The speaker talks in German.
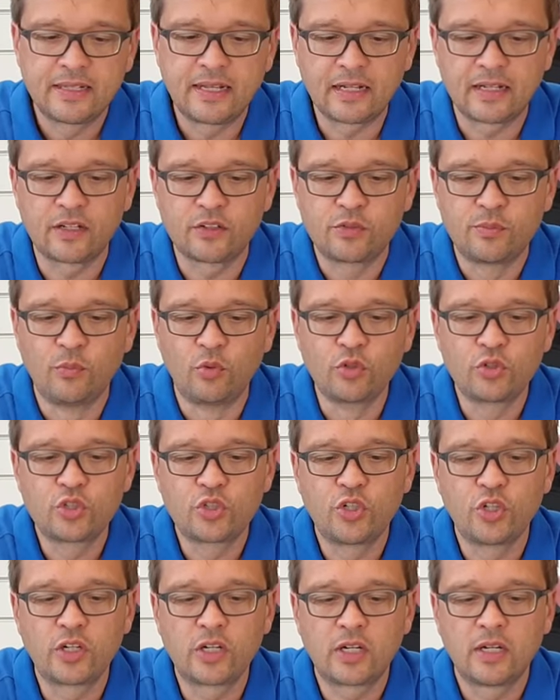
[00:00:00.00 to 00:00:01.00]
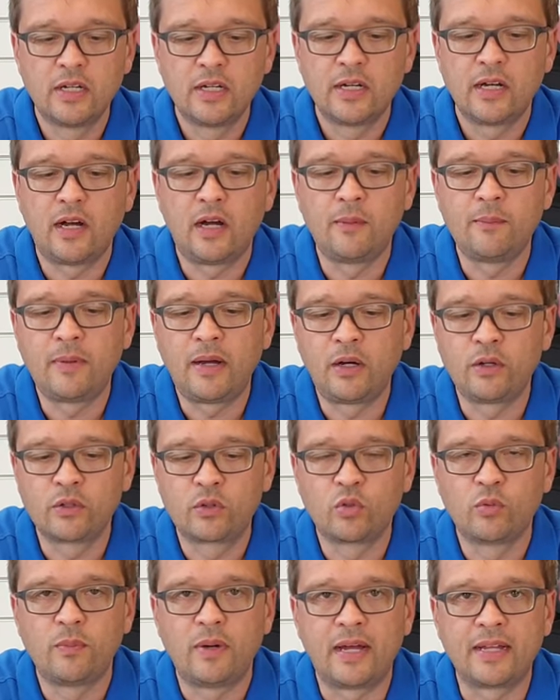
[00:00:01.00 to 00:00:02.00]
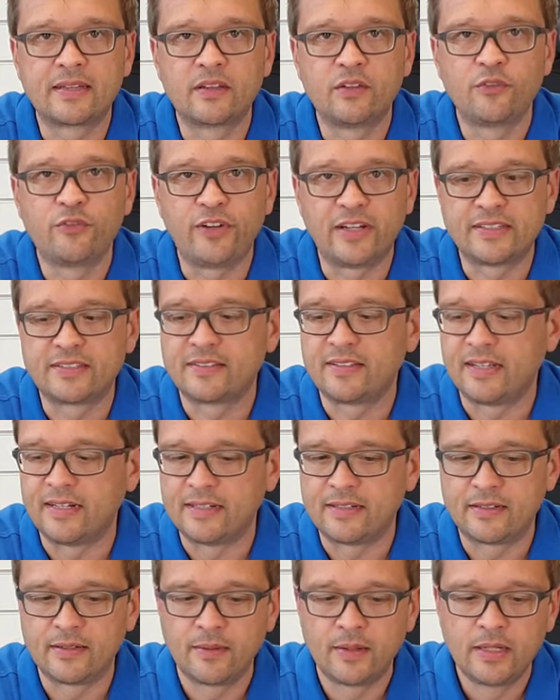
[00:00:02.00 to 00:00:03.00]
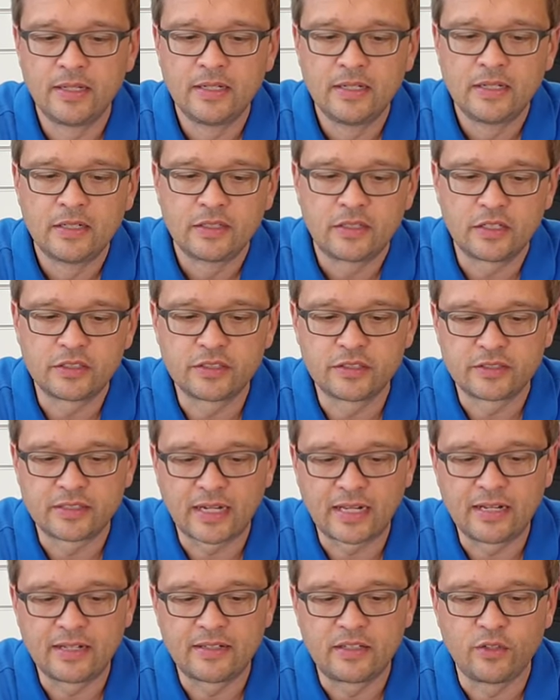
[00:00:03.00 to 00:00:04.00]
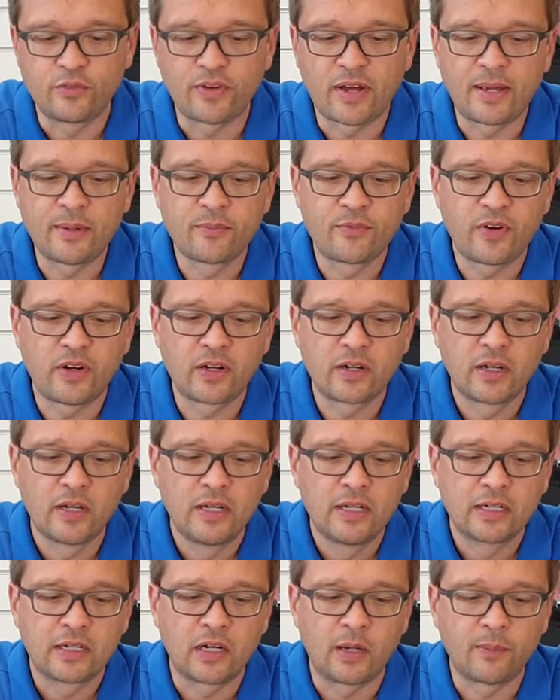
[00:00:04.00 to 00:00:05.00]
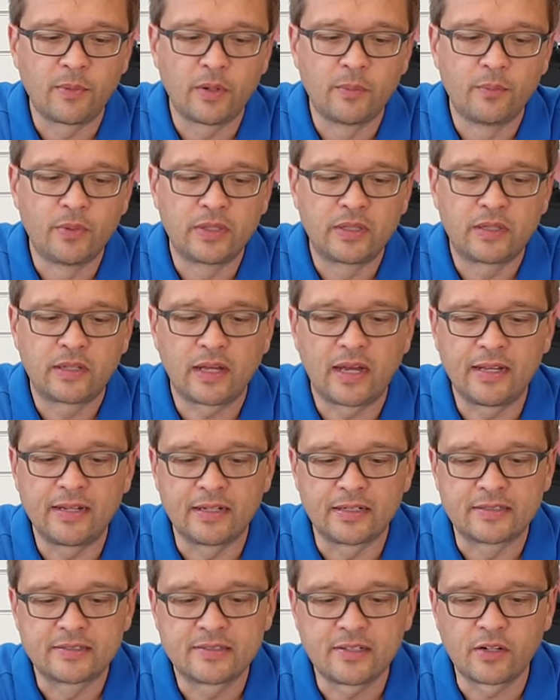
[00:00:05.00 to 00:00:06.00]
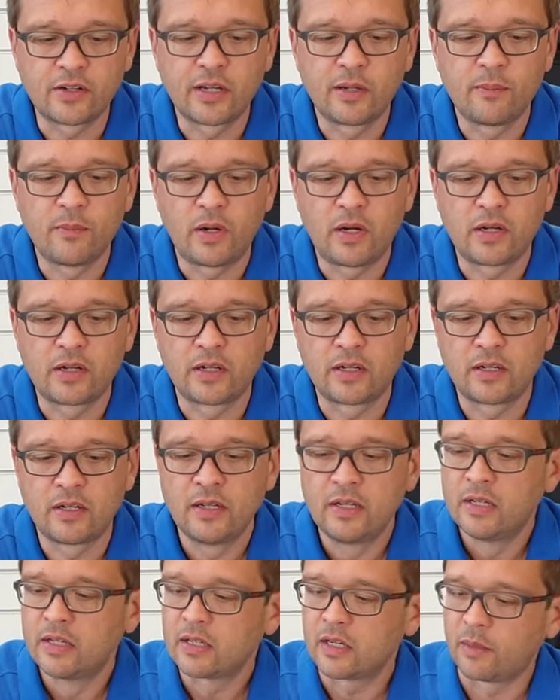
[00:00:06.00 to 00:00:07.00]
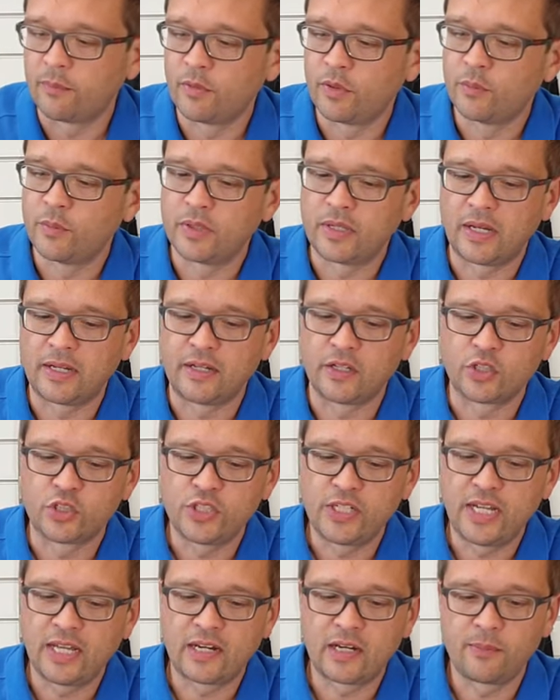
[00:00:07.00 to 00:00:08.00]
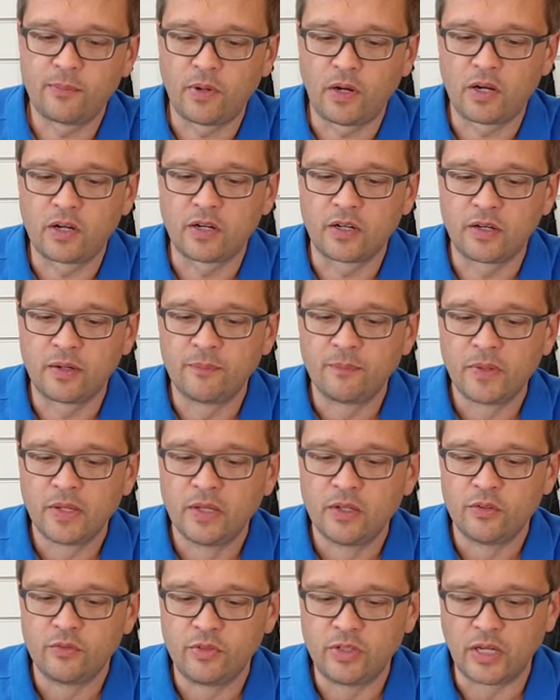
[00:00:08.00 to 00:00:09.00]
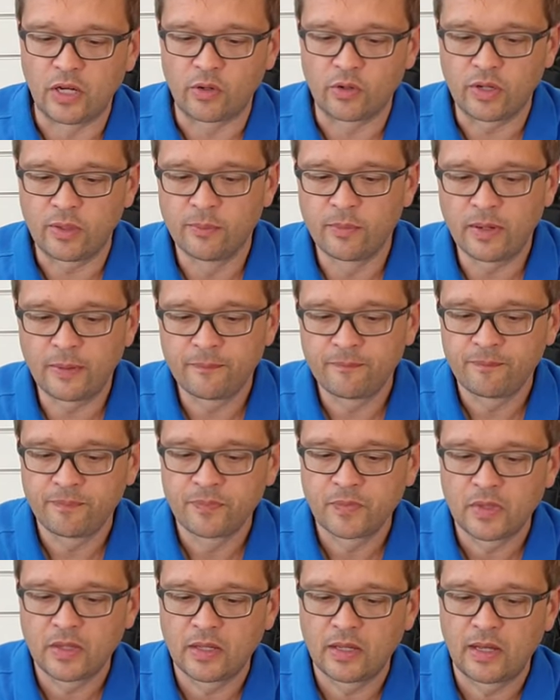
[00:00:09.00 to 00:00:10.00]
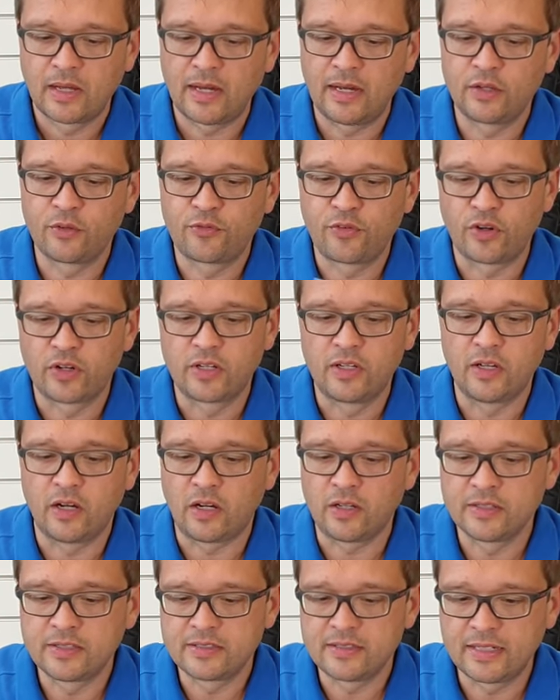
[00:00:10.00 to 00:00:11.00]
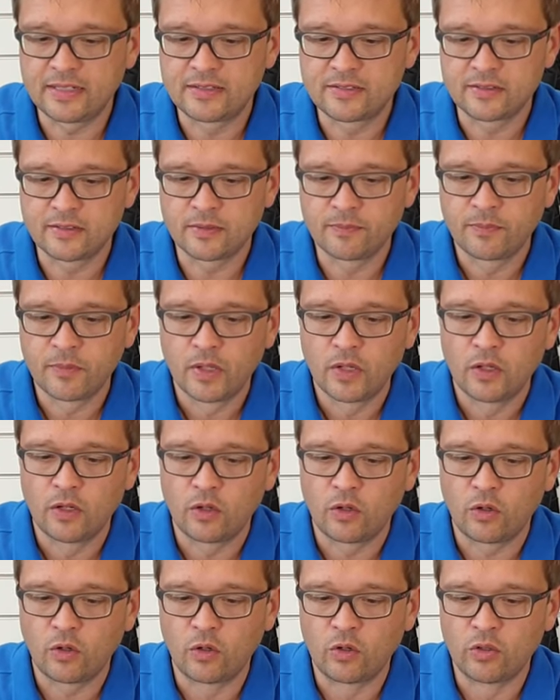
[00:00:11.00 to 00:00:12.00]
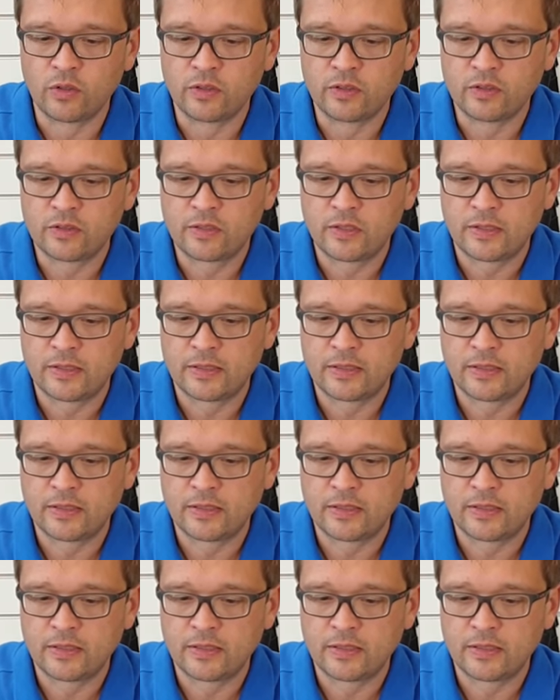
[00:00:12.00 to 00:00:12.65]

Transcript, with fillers: der das Mundstück am Automaten festhält. Das ist relativ einfach, kann man mit einer Zange machen, kann man mit einer Schere machen, wie auch immer. Einfach hier ansetzen und